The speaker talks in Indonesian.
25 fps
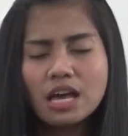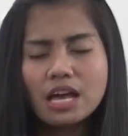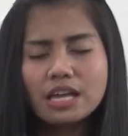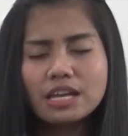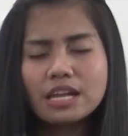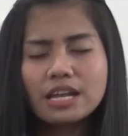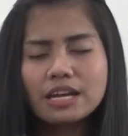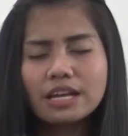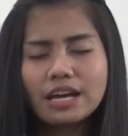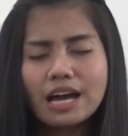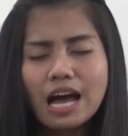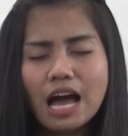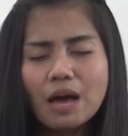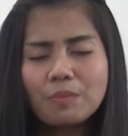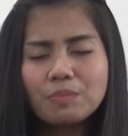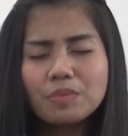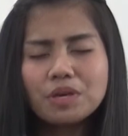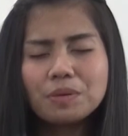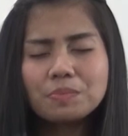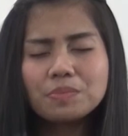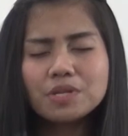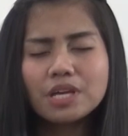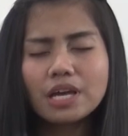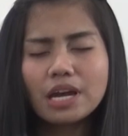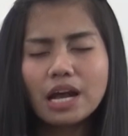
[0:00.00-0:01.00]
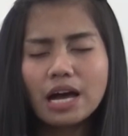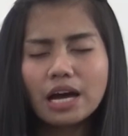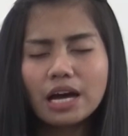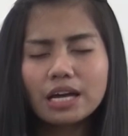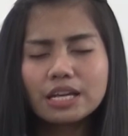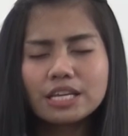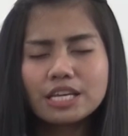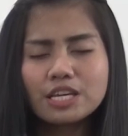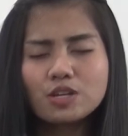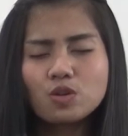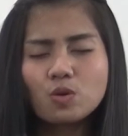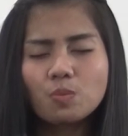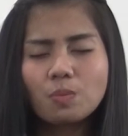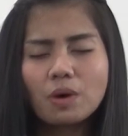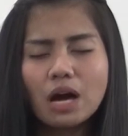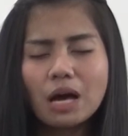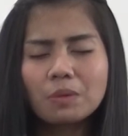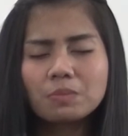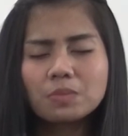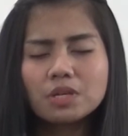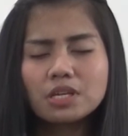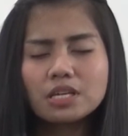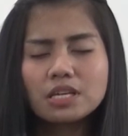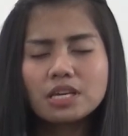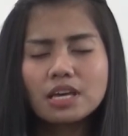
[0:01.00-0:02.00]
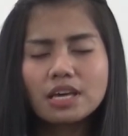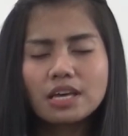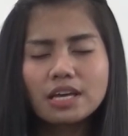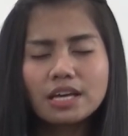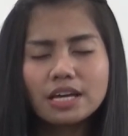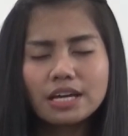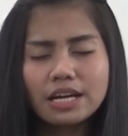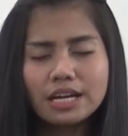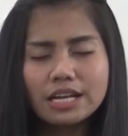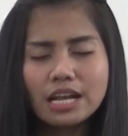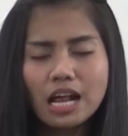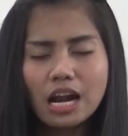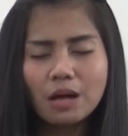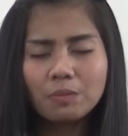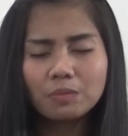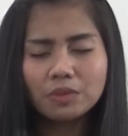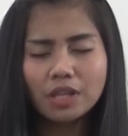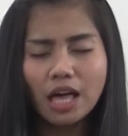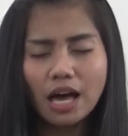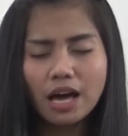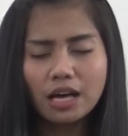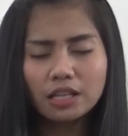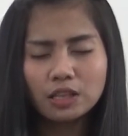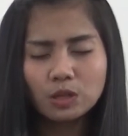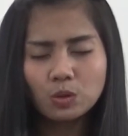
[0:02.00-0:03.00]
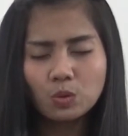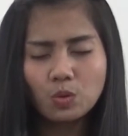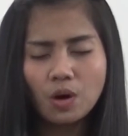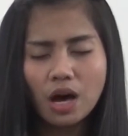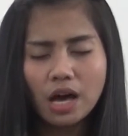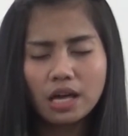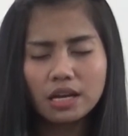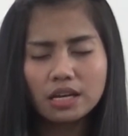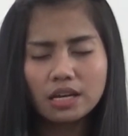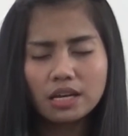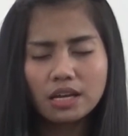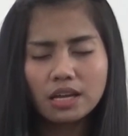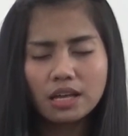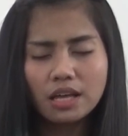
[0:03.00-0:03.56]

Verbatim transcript: dan kami menyerahkan hidup kami ke dalam tangan Tuhan.